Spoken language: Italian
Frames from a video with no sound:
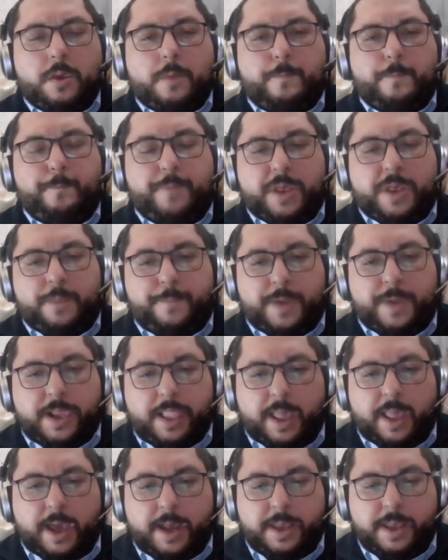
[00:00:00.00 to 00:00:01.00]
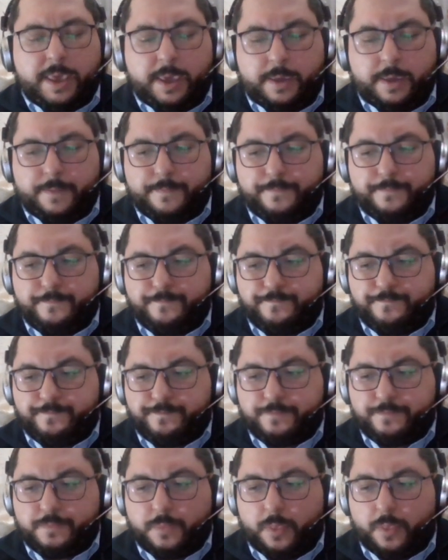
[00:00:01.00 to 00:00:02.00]
per parlare
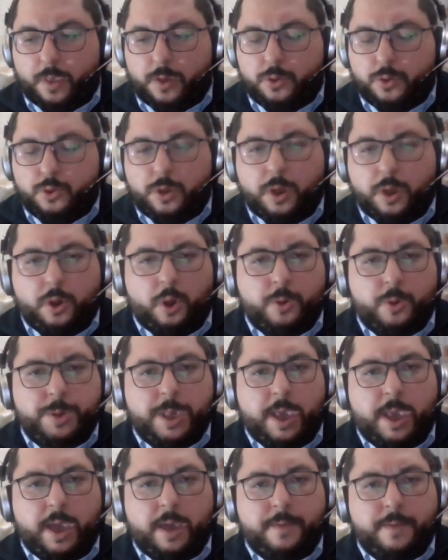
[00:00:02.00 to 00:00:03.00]
di una cosa